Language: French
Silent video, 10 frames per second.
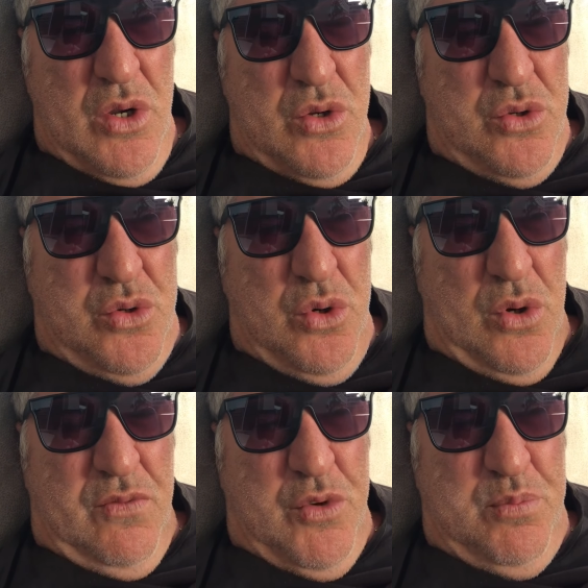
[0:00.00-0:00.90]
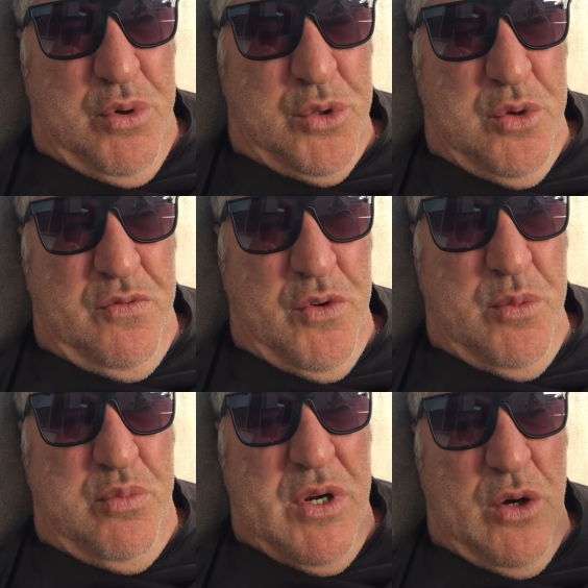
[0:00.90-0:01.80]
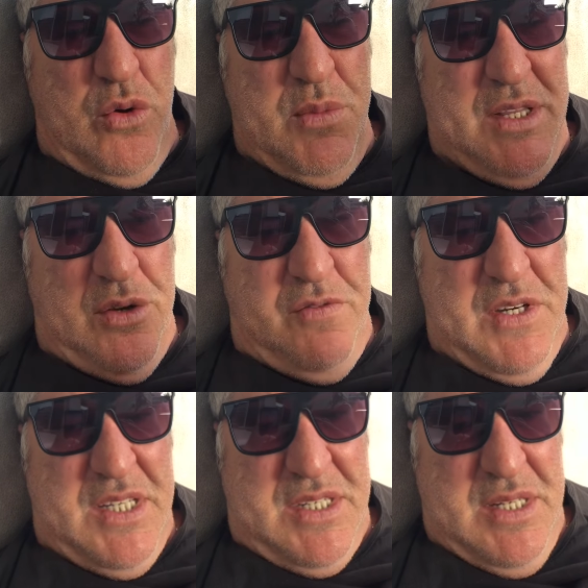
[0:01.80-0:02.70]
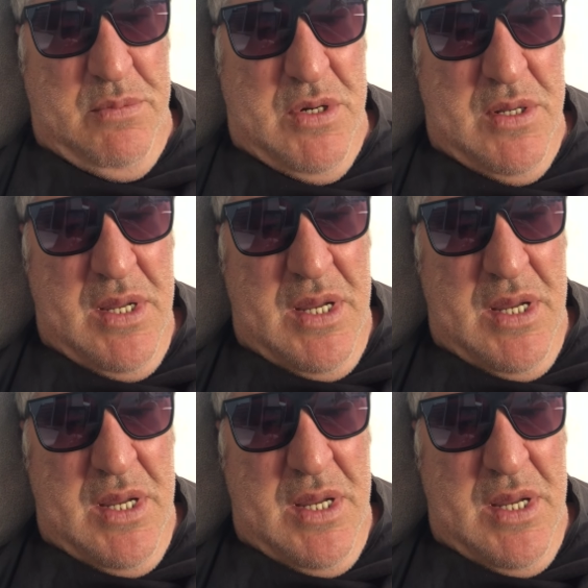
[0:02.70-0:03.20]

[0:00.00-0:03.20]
sur votre portefeuille pour les remettre en flexible,